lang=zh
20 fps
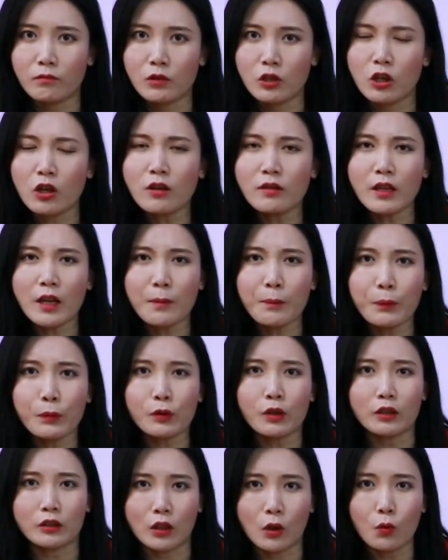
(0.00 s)
车内
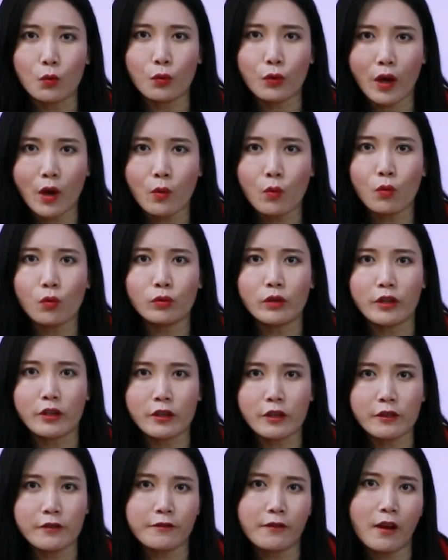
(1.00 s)
不可能无缘无故地
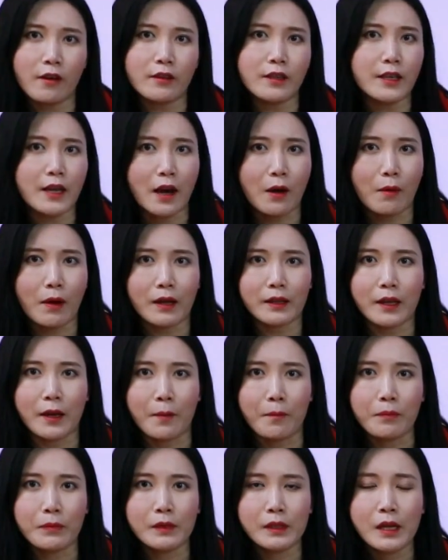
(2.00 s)
释放一氧化
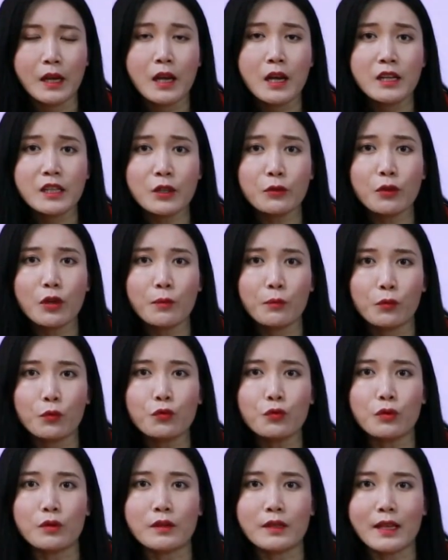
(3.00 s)
碳。 这对
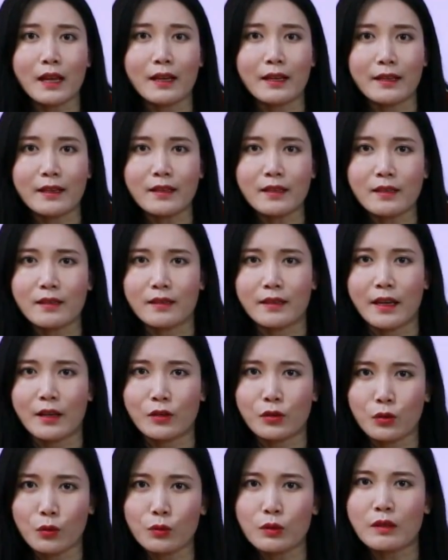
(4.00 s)
母女在临死
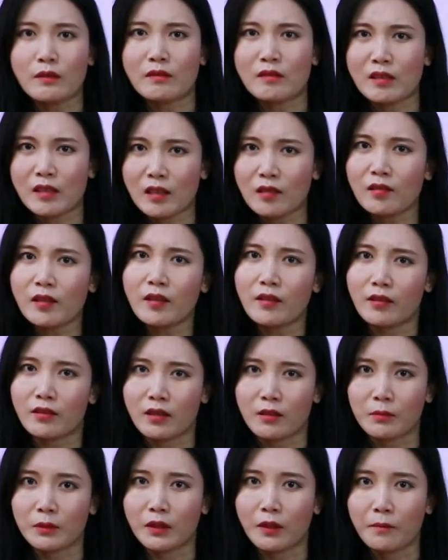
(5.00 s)
前究竟经历了
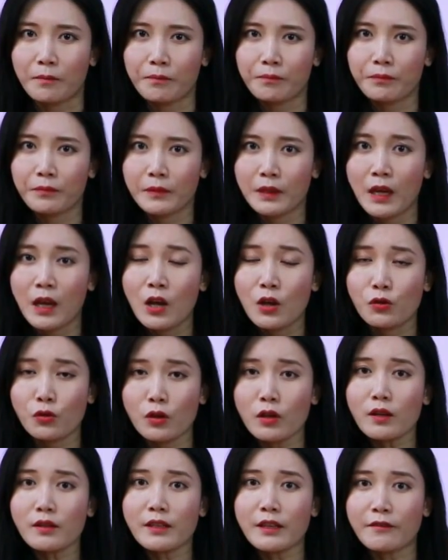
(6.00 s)
什么呢？
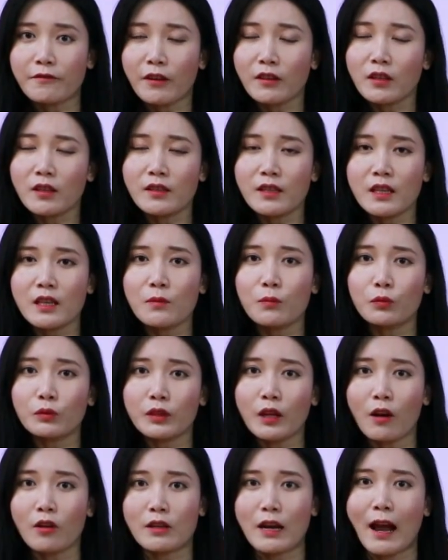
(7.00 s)
随着警方的进一步
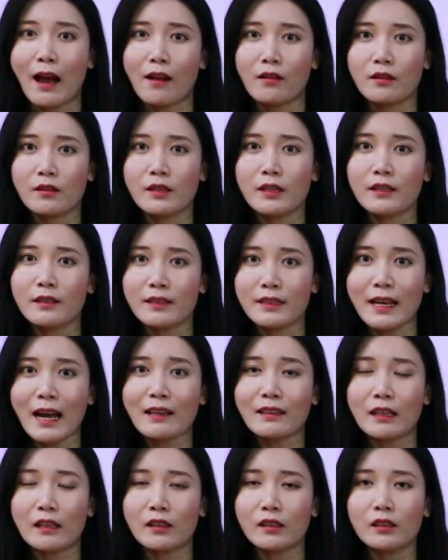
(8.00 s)
调查，这个
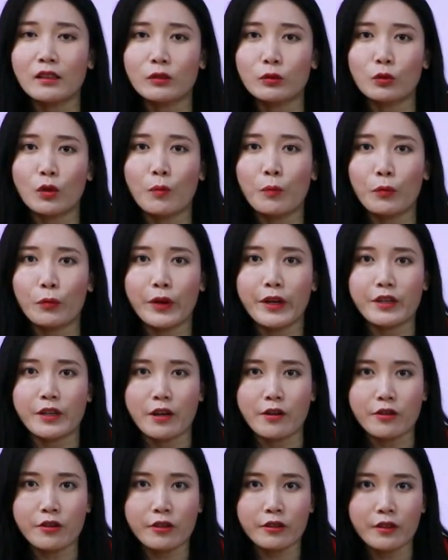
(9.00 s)
家庭更多不为
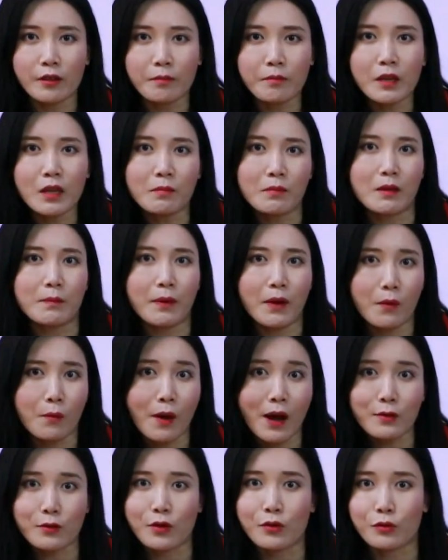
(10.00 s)
人知的秘密被
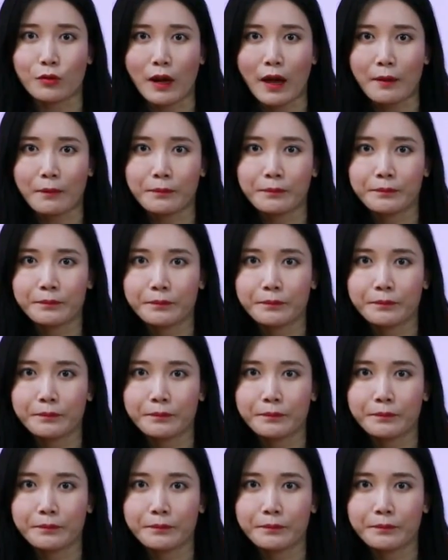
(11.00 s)
挖掘出来。